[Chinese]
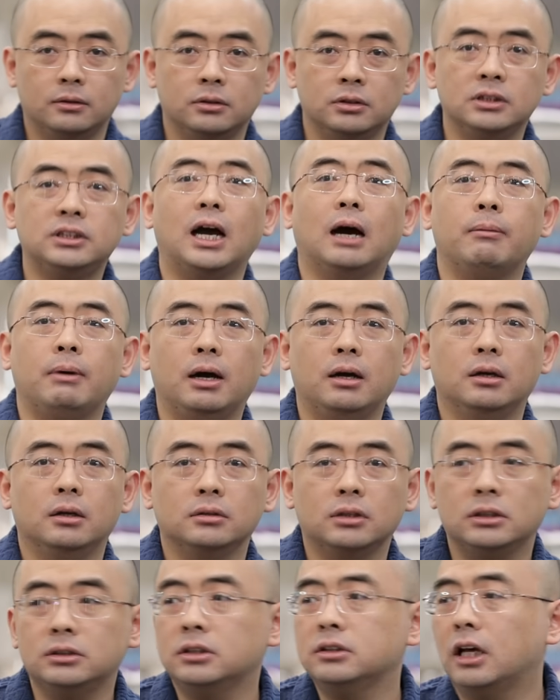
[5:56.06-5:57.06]
你想吧，
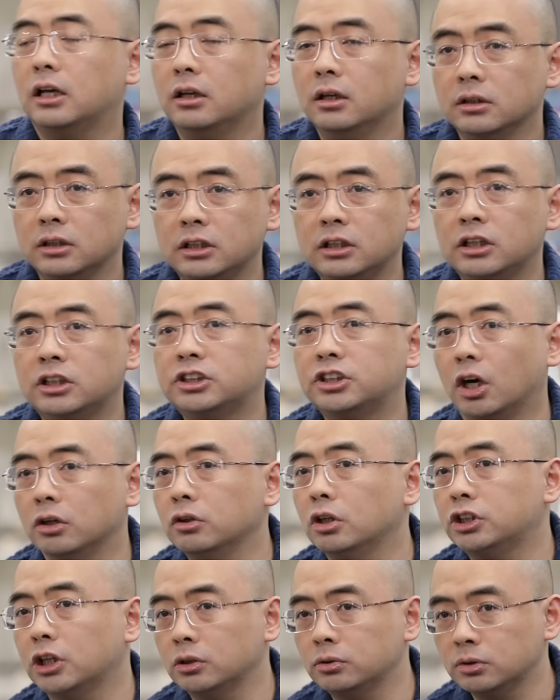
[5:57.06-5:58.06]
他现在他那省
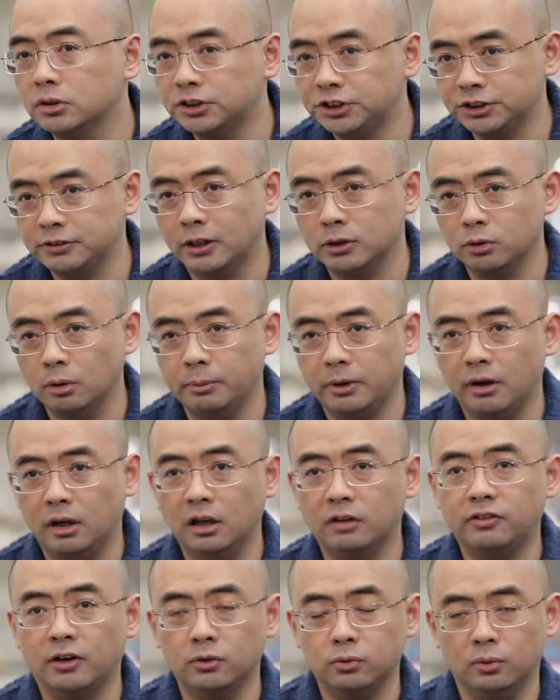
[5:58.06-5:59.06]
都省出了四万多美
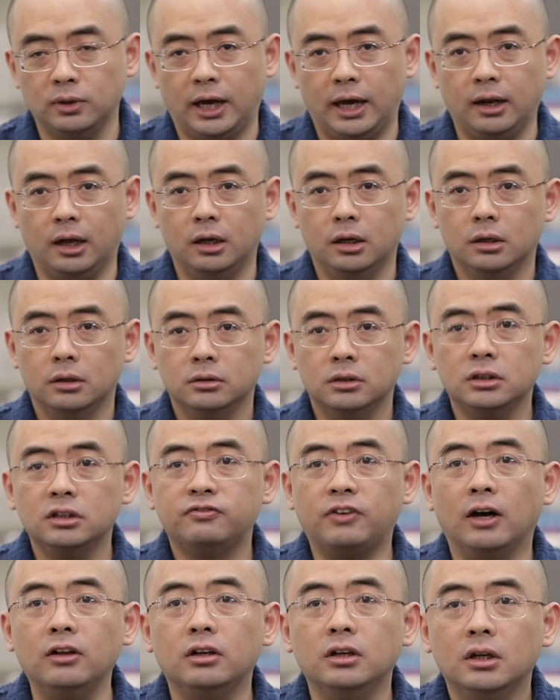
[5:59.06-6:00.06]
元的房租来了。那那
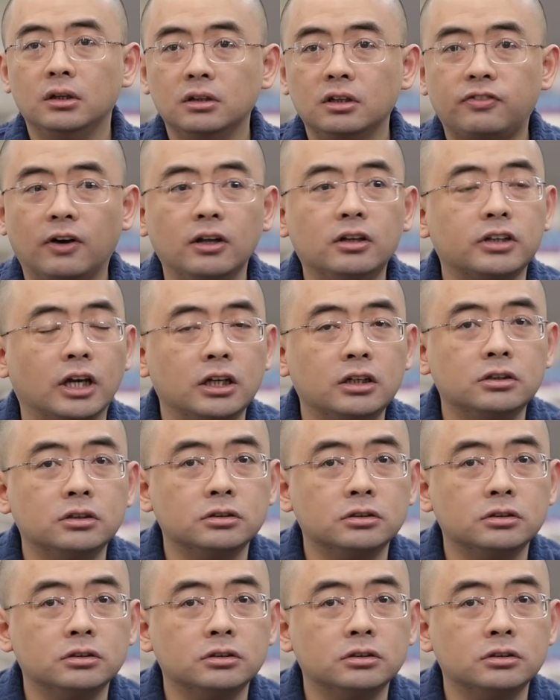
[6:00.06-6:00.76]
房子那房子等于